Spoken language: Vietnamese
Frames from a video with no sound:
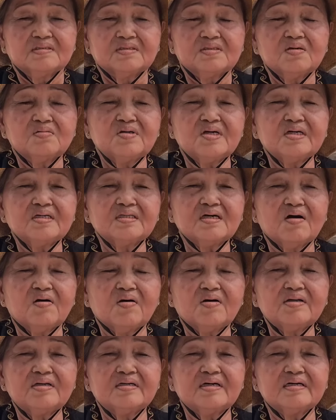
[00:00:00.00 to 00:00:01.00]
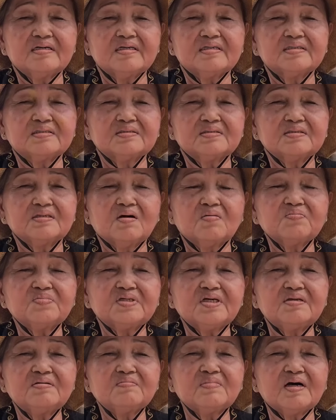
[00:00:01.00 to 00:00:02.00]
số điện thoại là
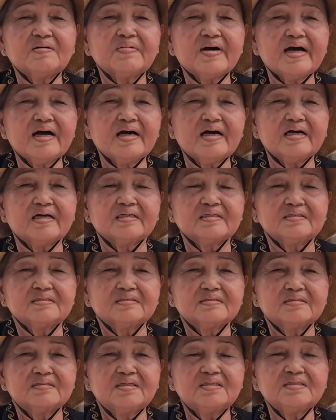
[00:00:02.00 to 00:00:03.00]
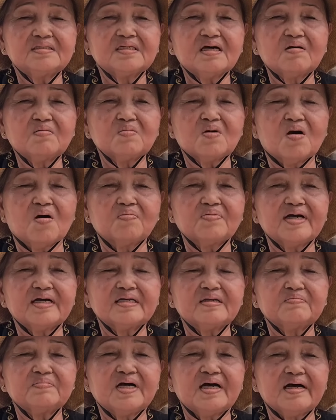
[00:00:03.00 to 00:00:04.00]
0933 961
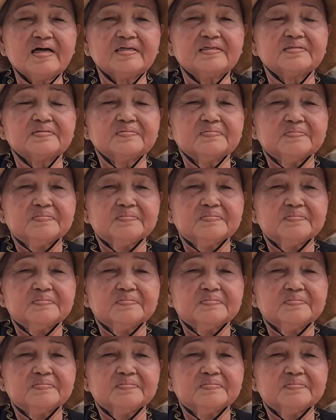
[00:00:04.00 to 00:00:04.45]
252